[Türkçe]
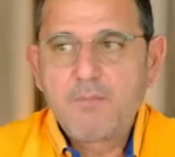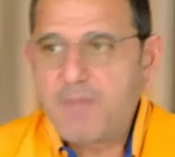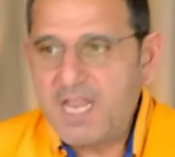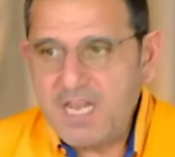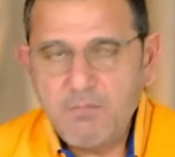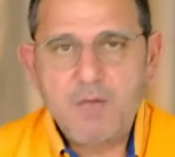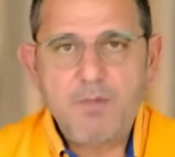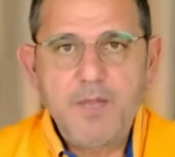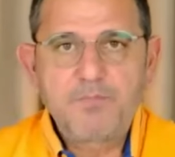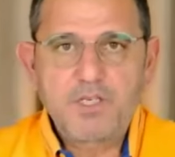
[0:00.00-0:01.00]
benim
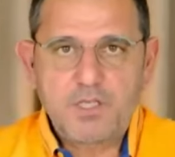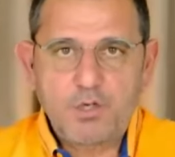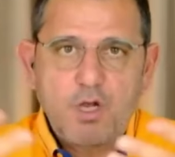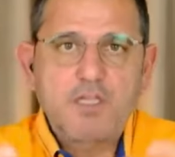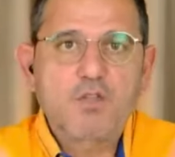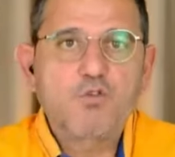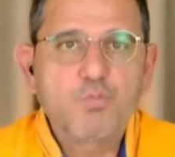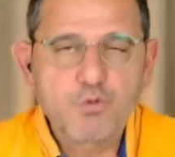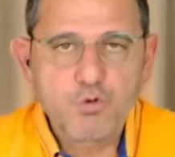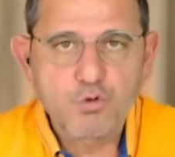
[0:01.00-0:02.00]
gibi işte şu anda da
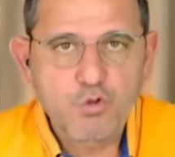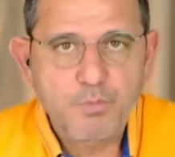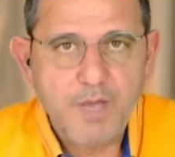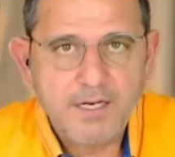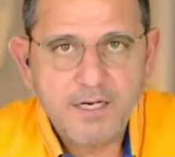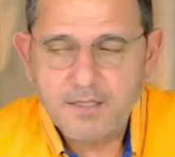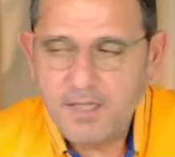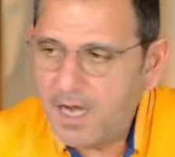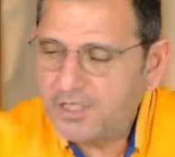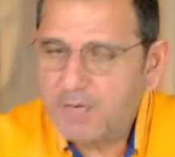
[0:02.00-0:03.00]
YouTube
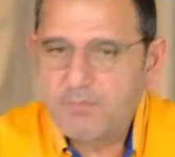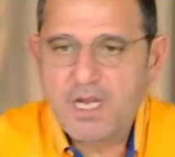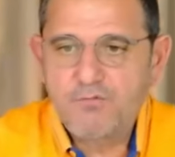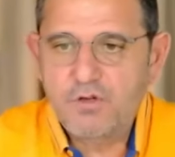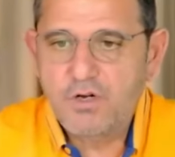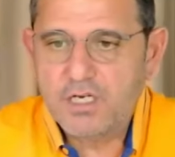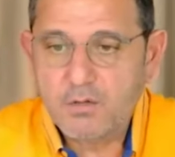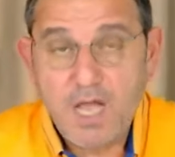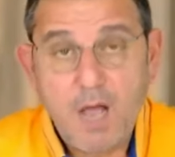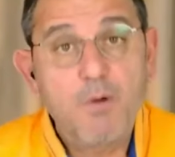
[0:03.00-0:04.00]
ekranında, akşam televizyon
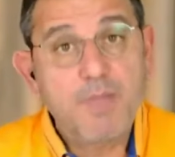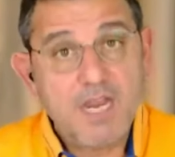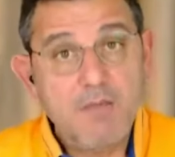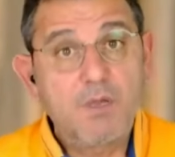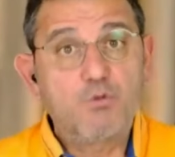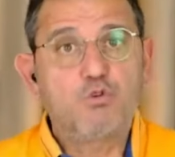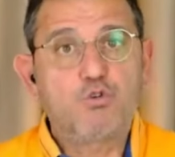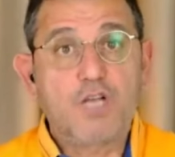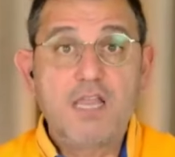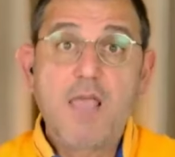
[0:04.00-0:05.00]
ekranında ama benim gibi
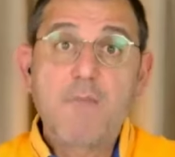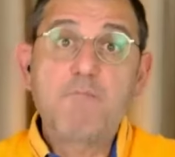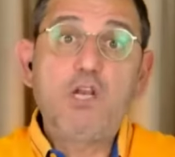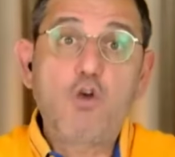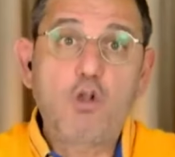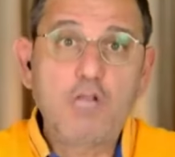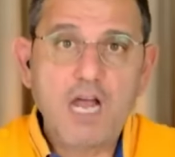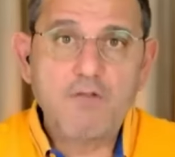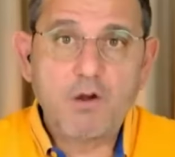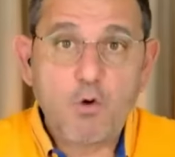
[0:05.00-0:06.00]
düşünen milyonlar var.